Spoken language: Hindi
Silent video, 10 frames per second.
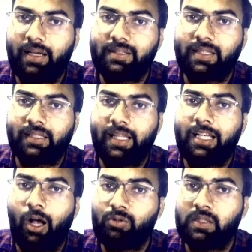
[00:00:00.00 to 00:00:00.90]
कर सकते हैं
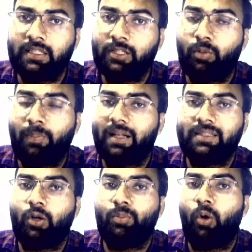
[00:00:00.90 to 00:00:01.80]
काउंसलिंग की जो पाँच
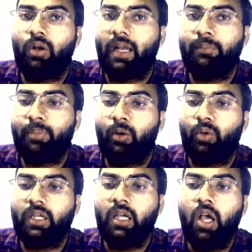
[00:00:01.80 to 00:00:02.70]
हज़ार रुपये ऑनलाइन पे होगी